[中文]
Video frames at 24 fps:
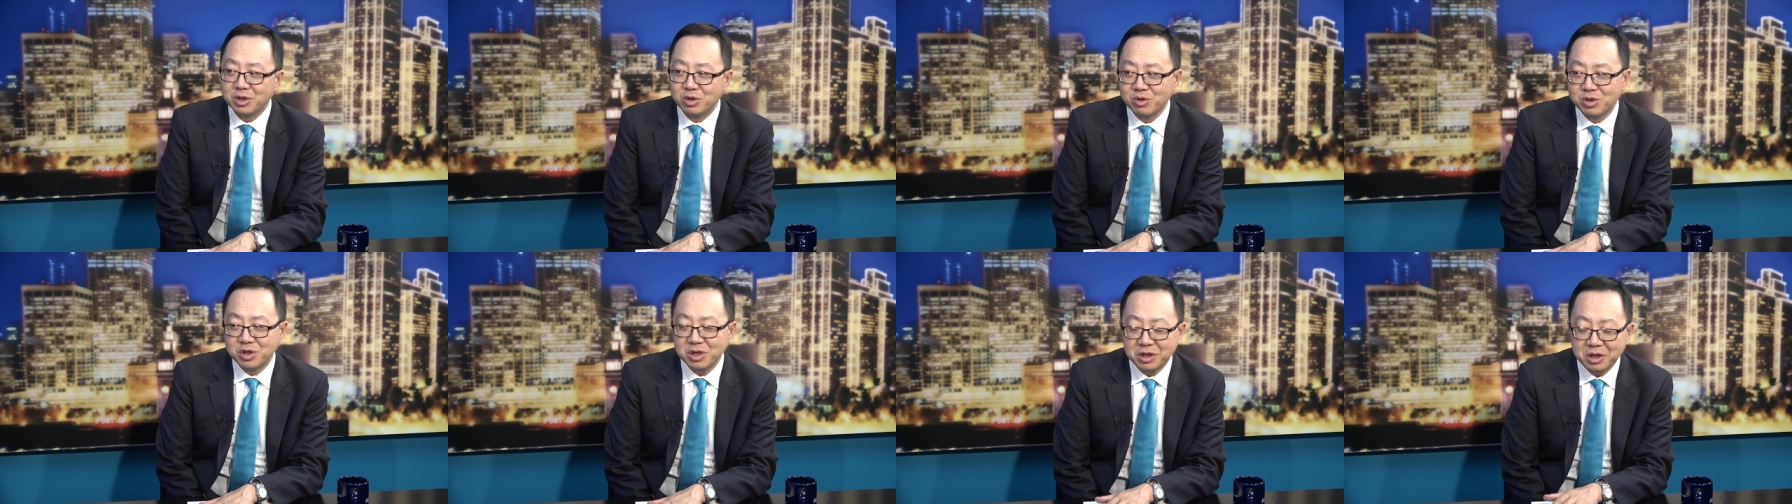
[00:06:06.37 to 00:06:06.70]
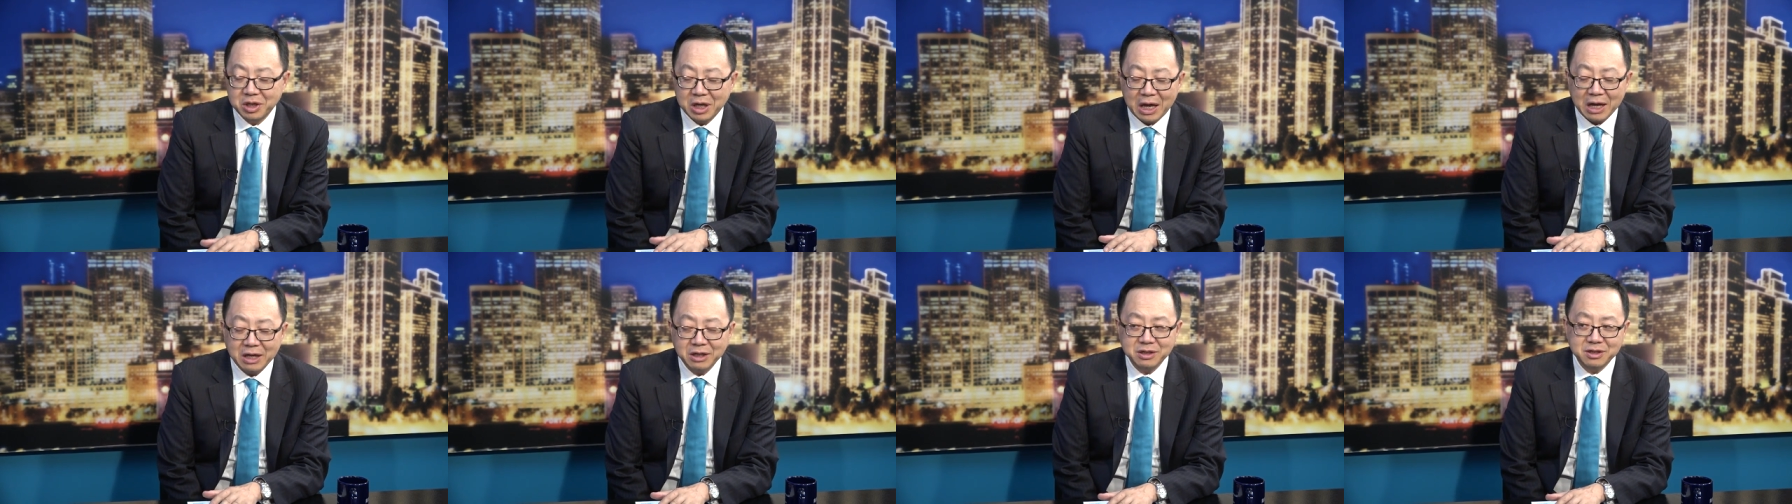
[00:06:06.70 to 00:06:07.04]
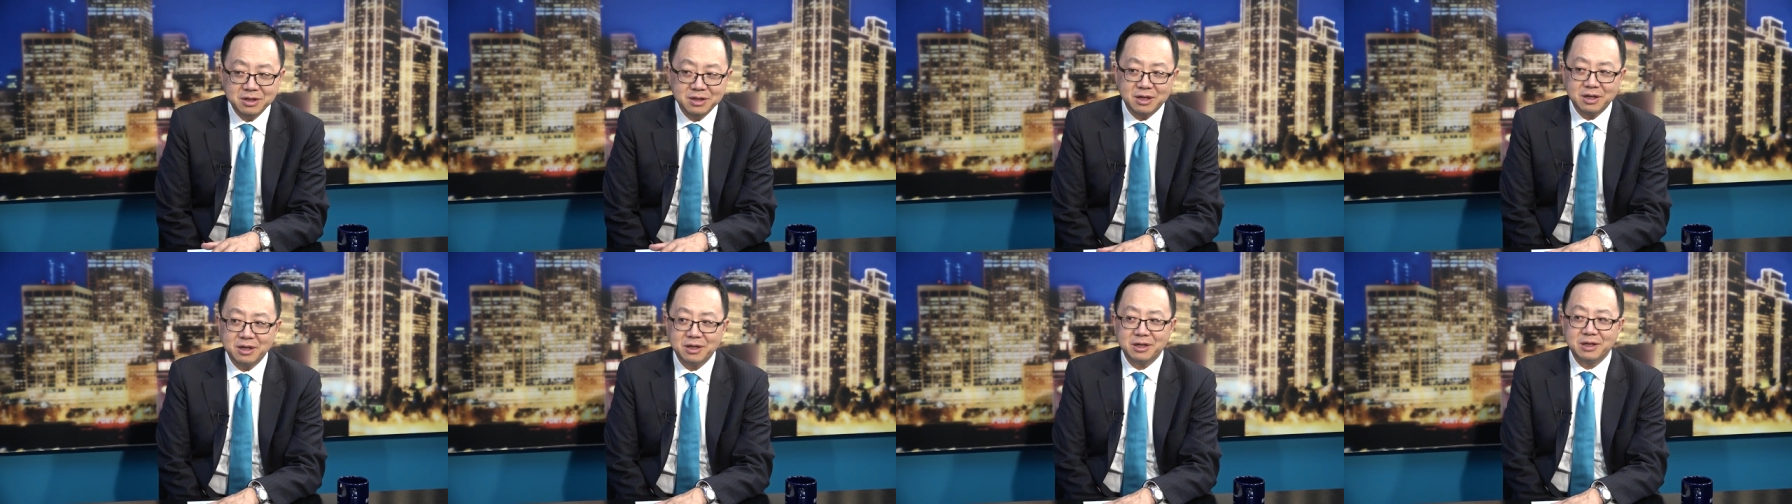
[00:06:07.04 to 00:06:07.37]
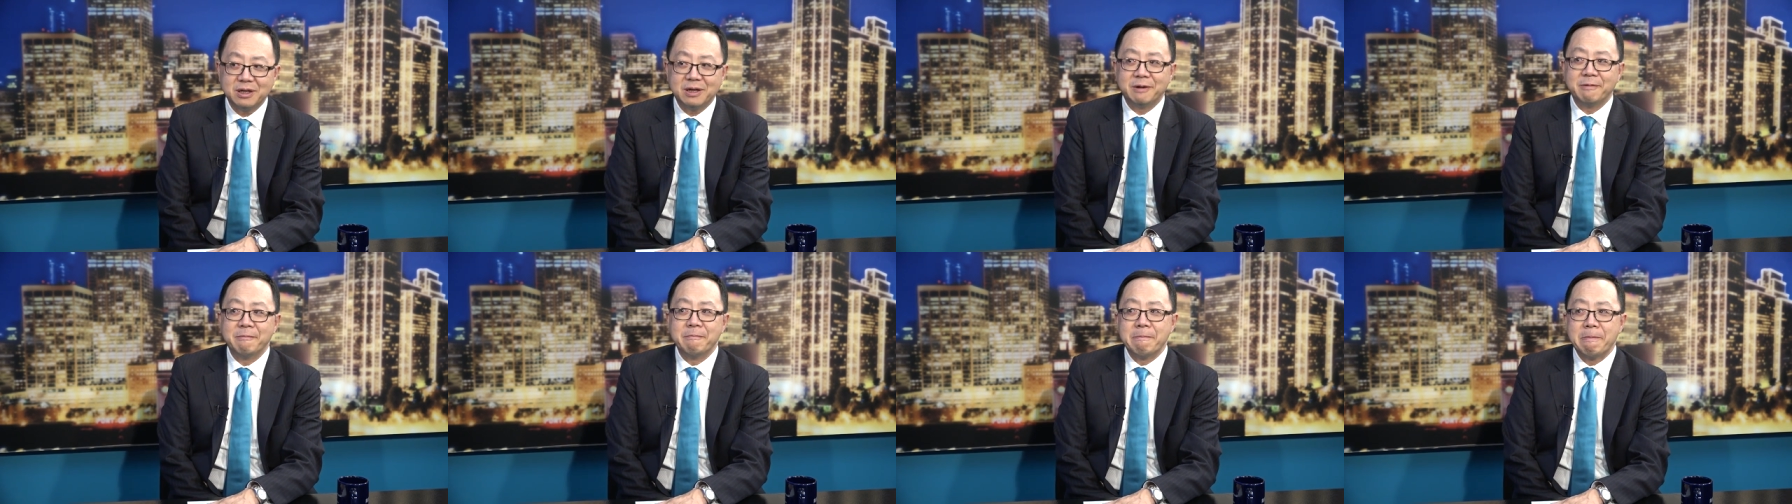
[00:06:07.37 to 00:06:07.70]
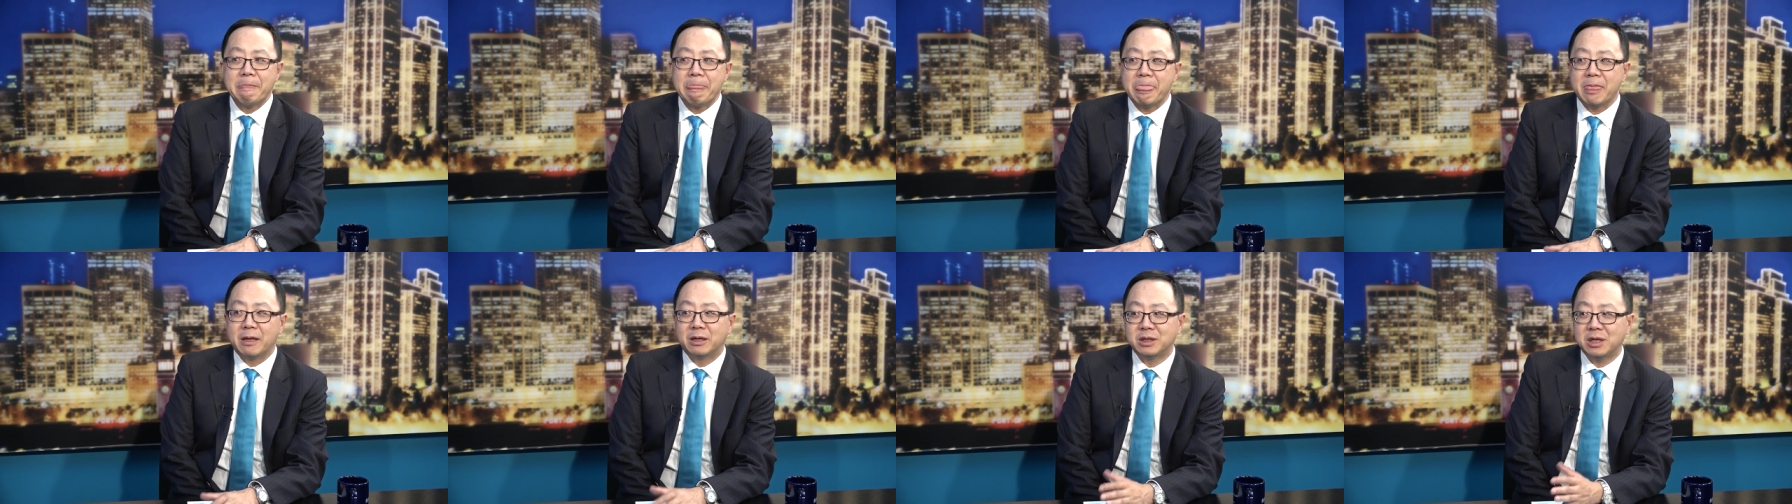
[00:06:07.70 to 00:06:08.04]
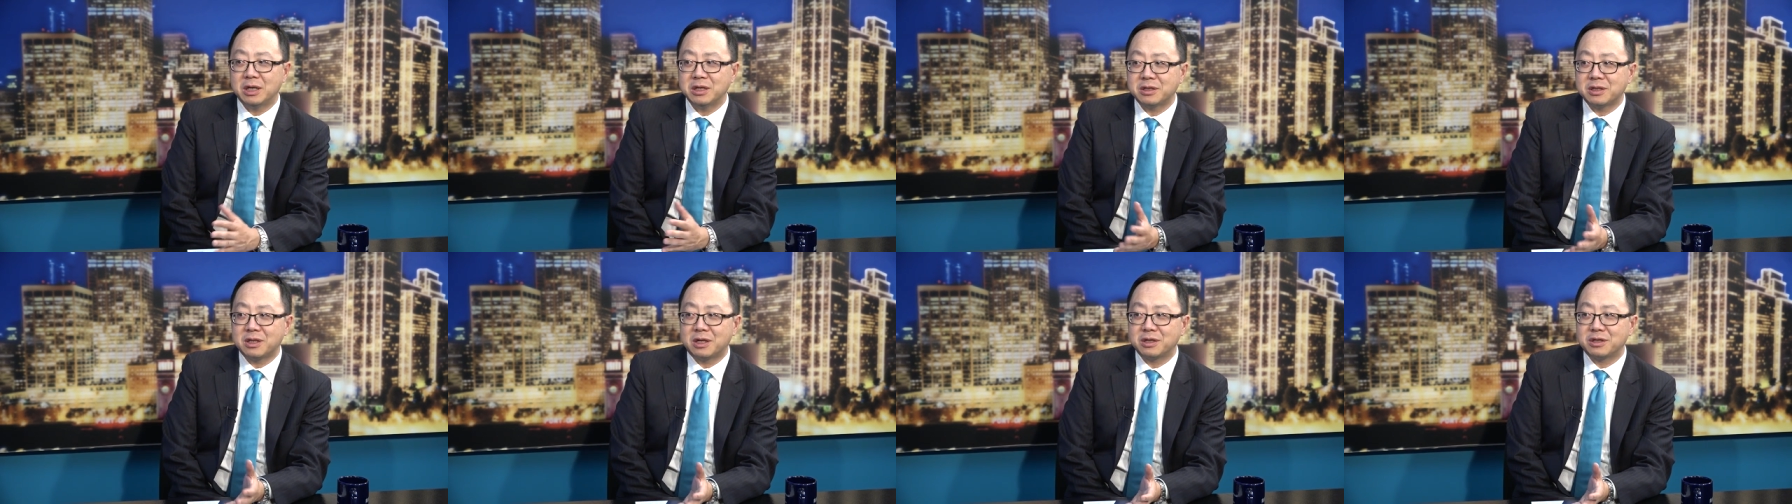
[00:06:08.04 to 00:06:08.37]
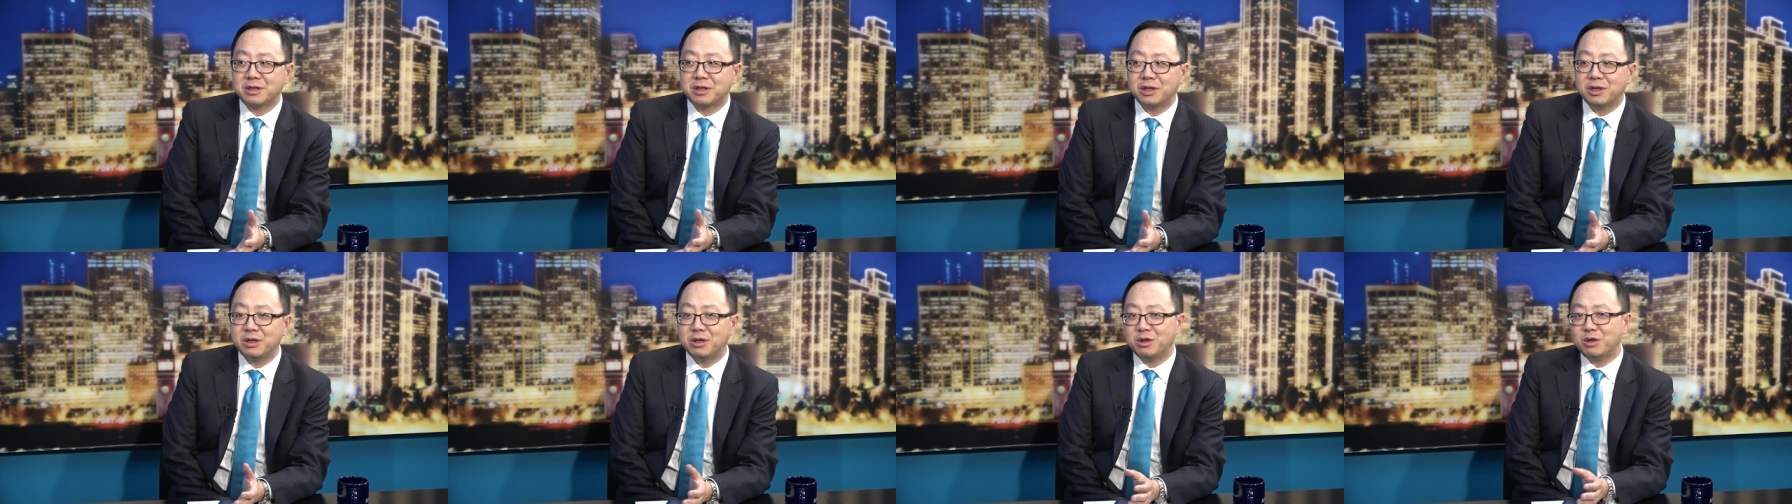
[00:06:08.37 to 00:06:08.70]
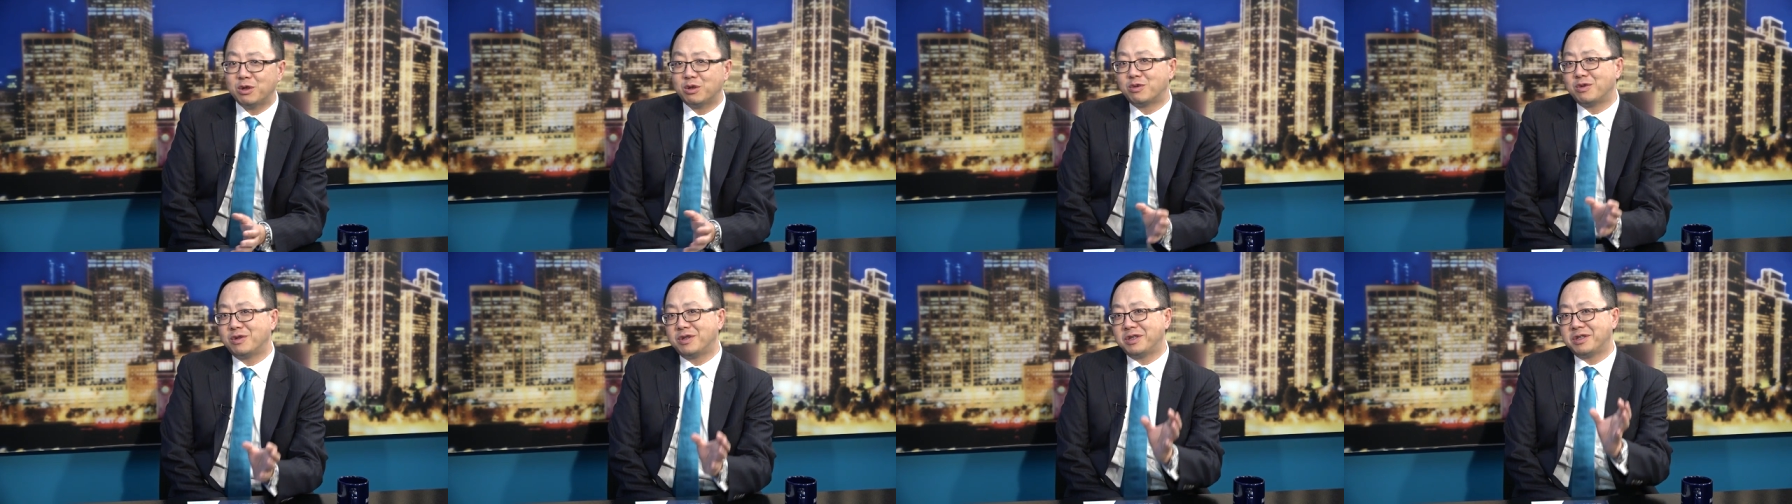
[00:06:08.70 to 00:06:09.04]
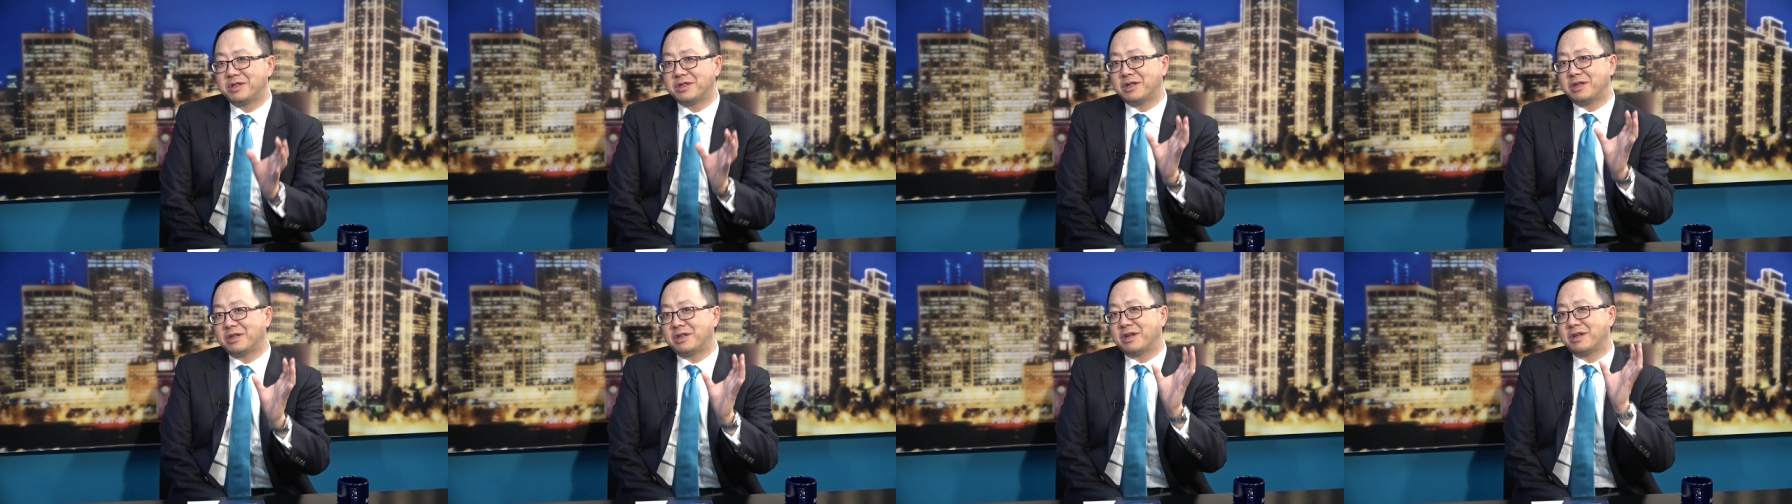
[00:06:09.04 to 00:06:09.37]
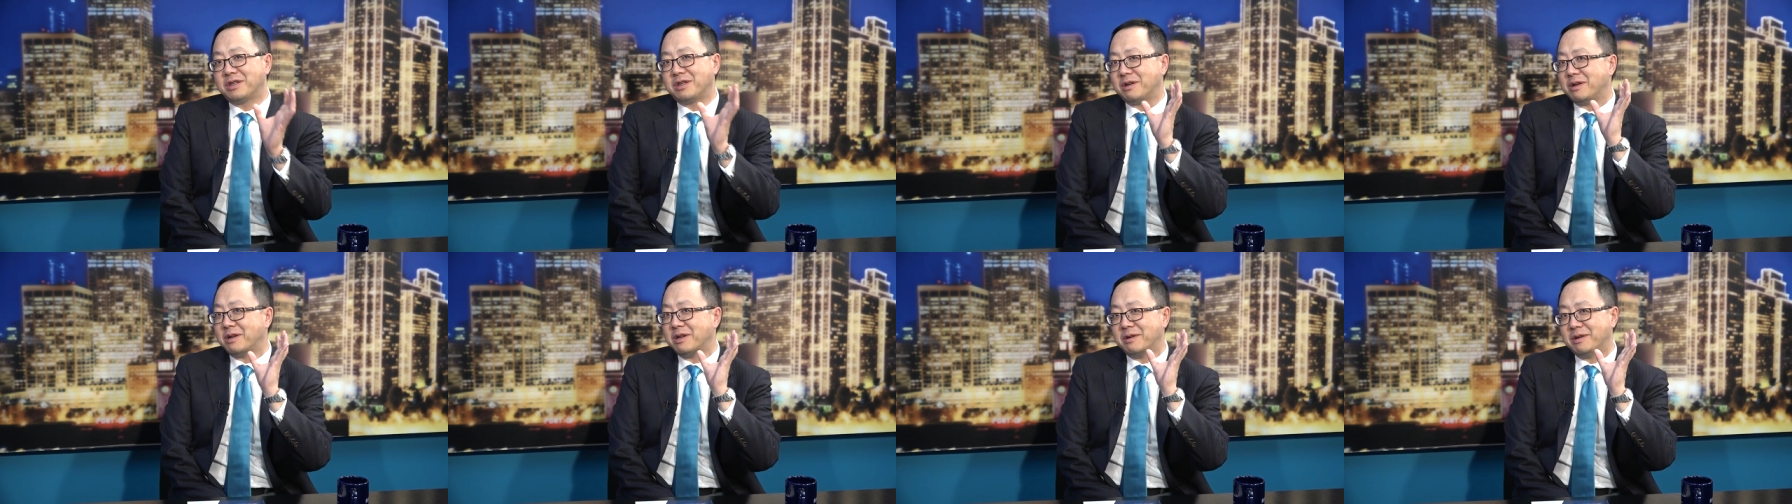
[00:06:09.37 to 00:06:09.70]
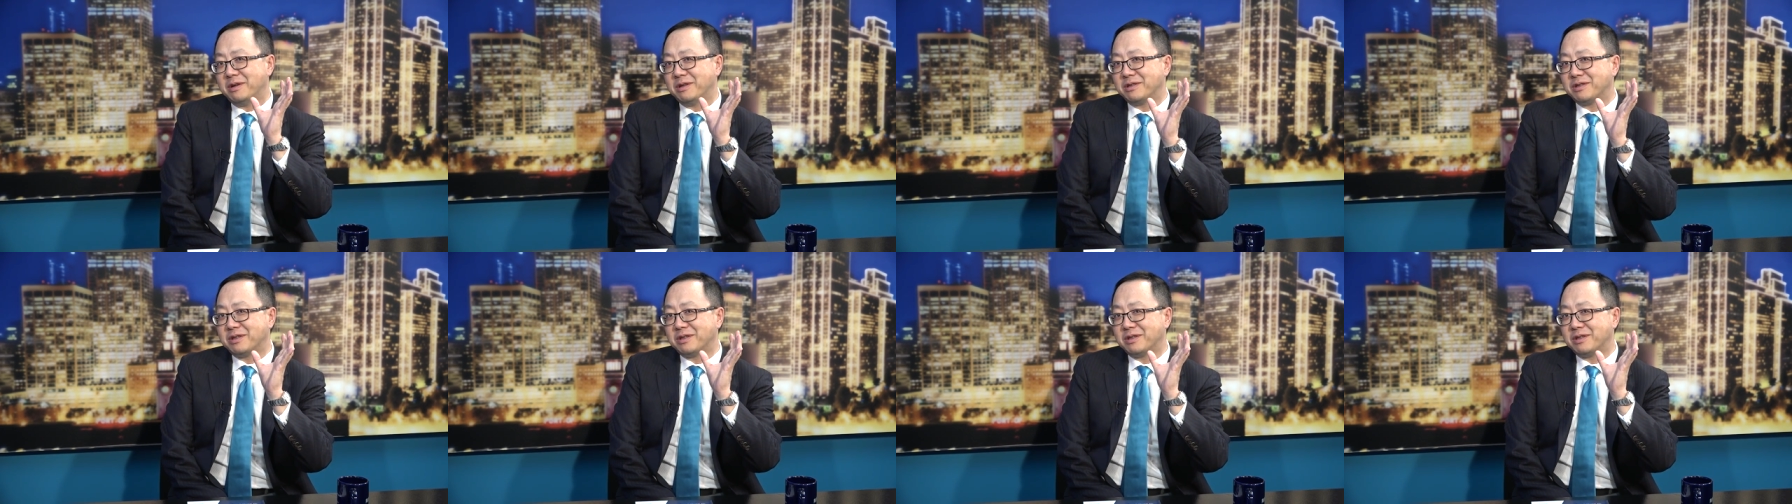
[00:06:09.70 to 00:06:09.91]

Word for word: 就像 Tesla 一样，Tesla CEO 最近在他的